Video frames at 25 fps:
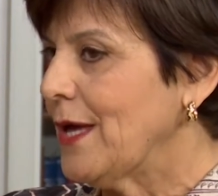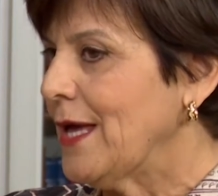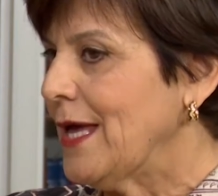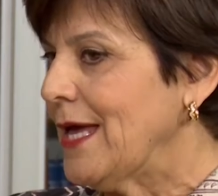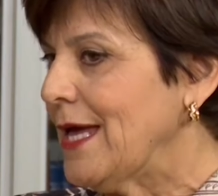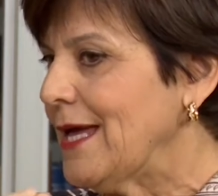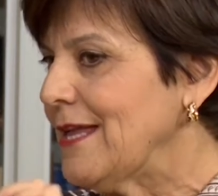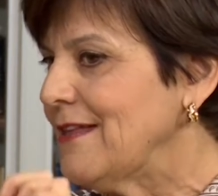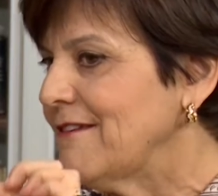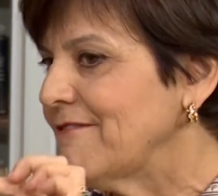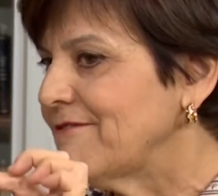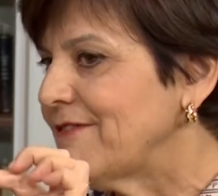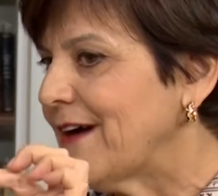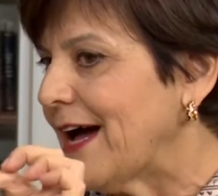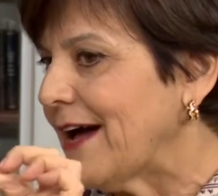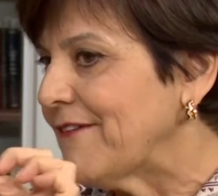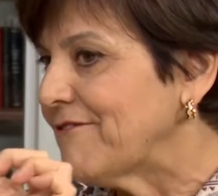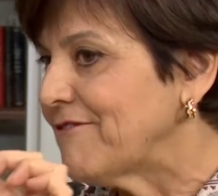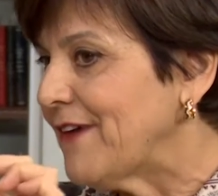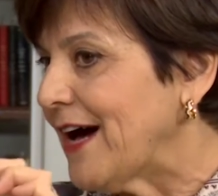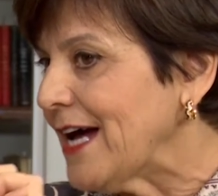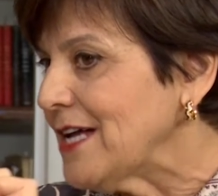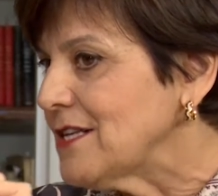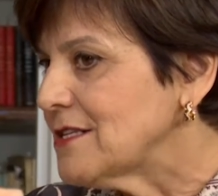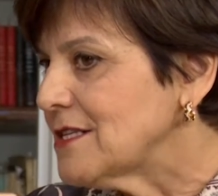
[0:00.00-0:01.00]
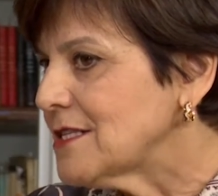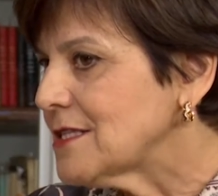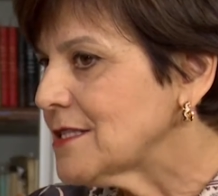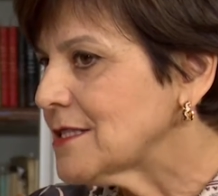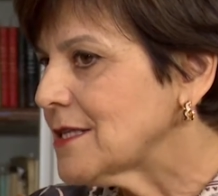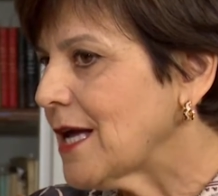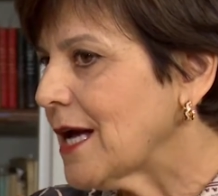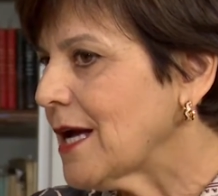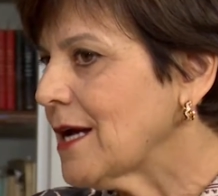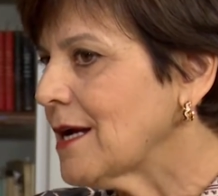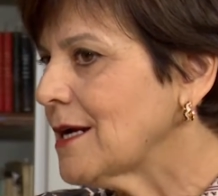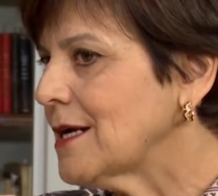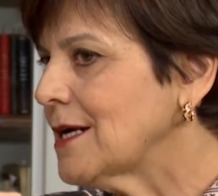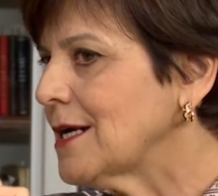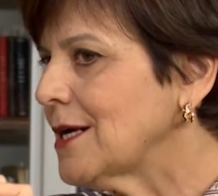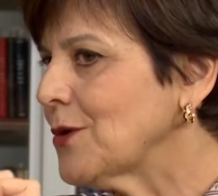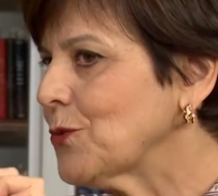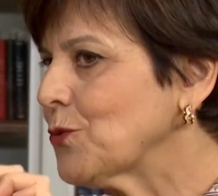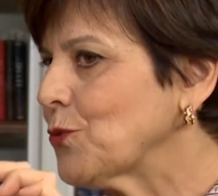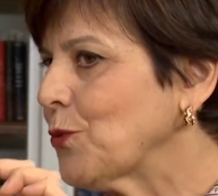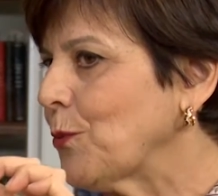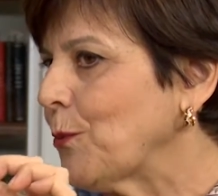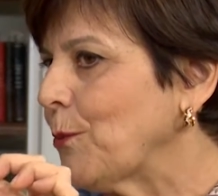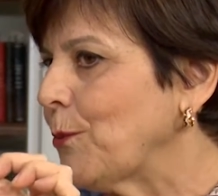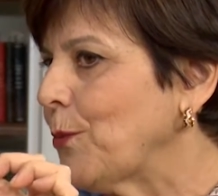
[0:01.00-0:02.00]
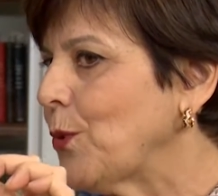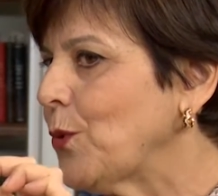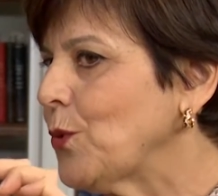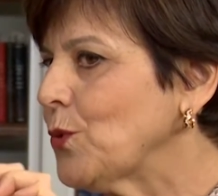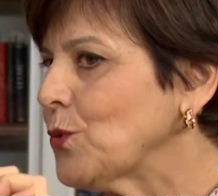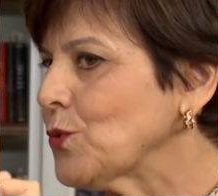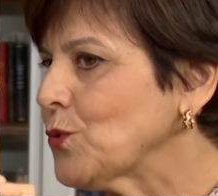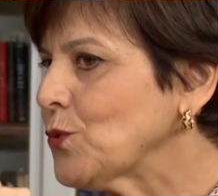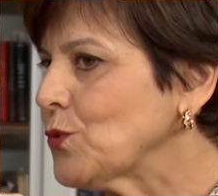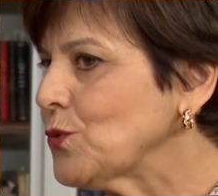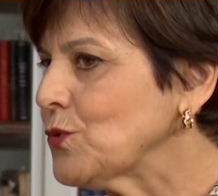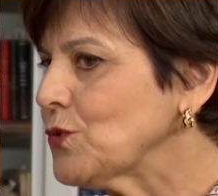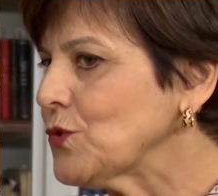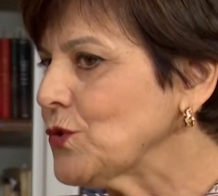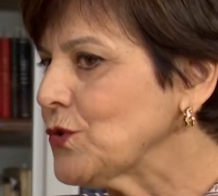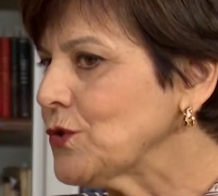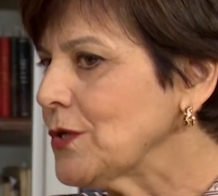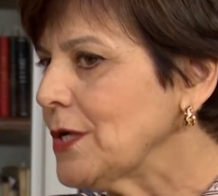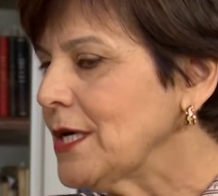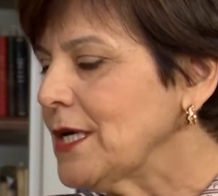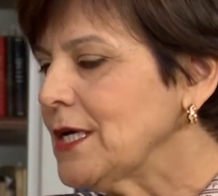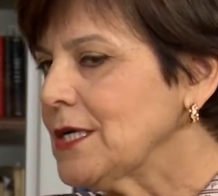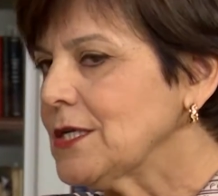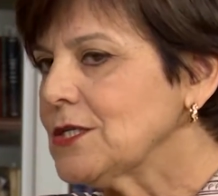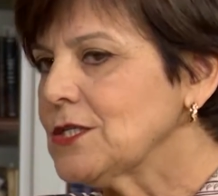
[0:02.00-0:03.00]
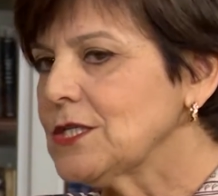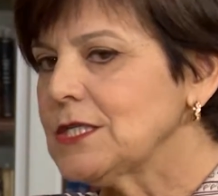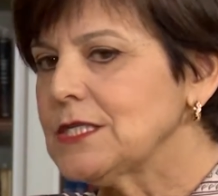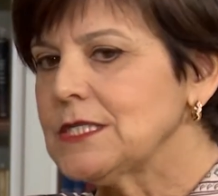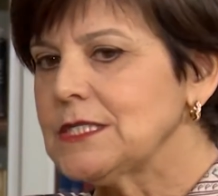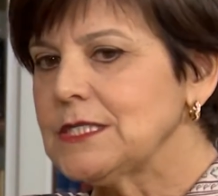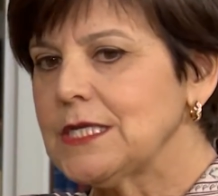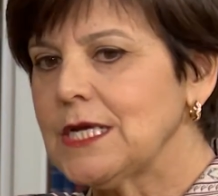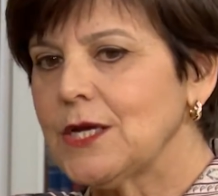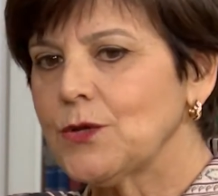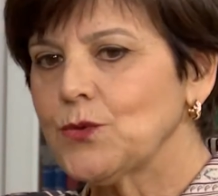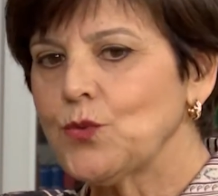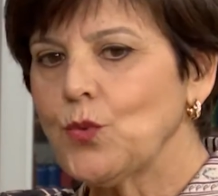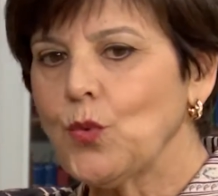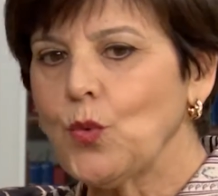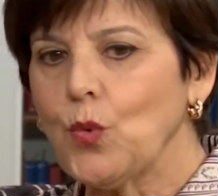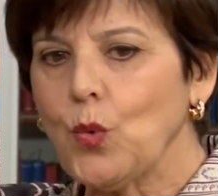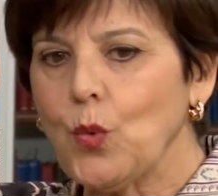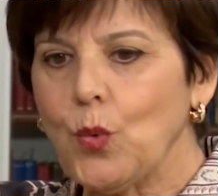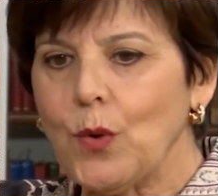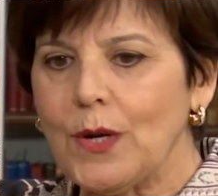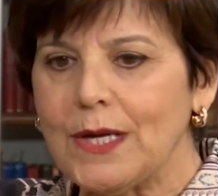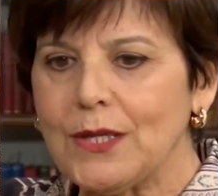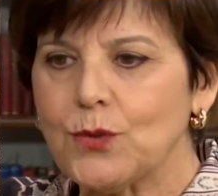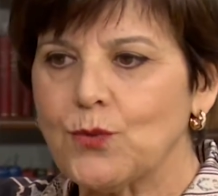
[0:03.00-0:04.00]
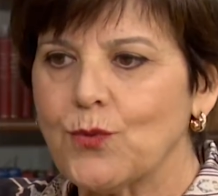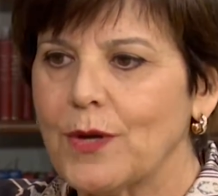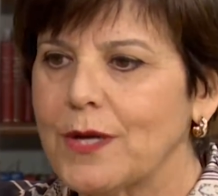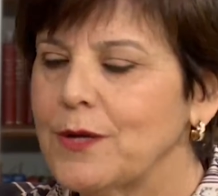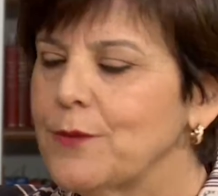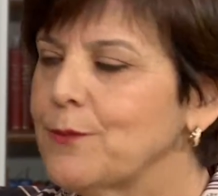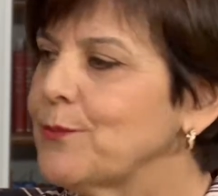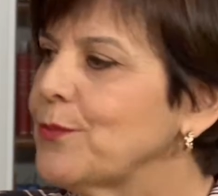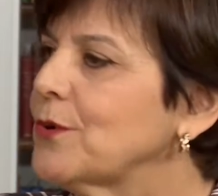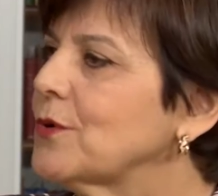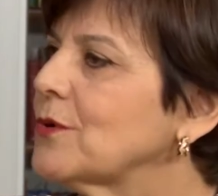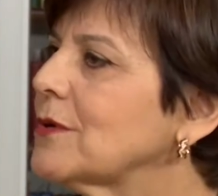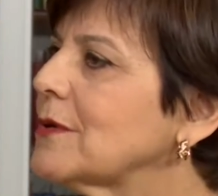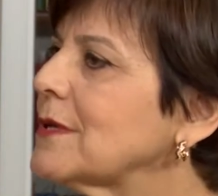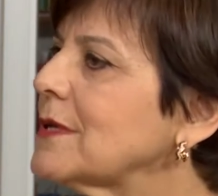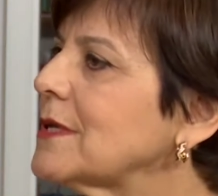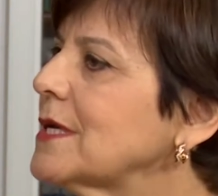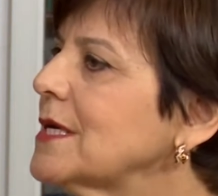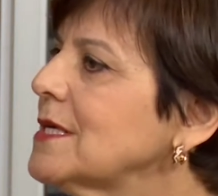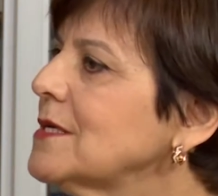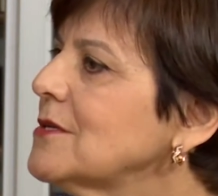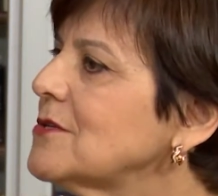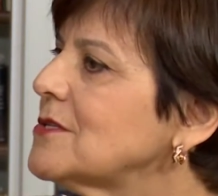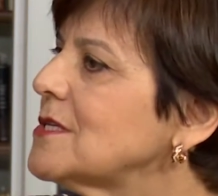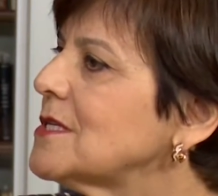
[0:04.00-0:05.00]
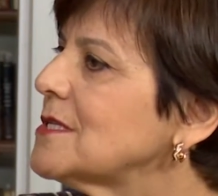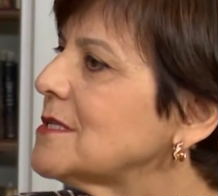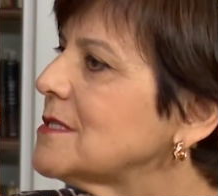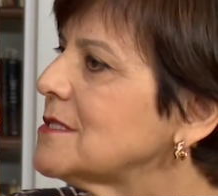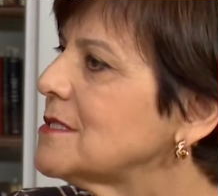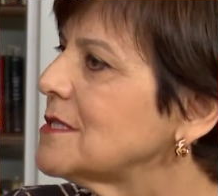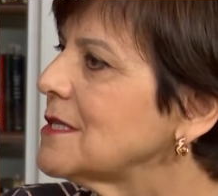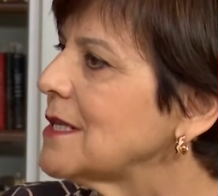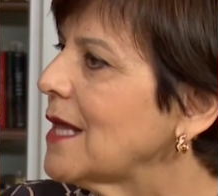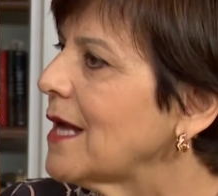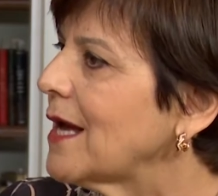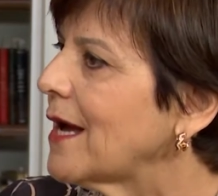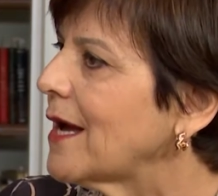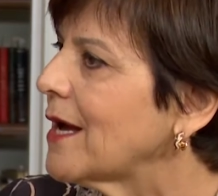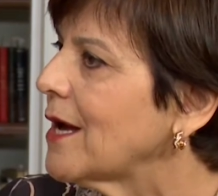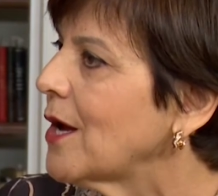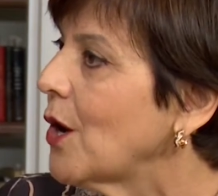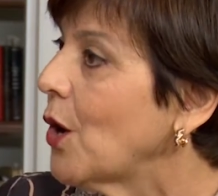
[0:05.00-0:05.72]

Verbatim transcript: Ele vai, vai destacando pontos, dizendo o quanto é importante este lar,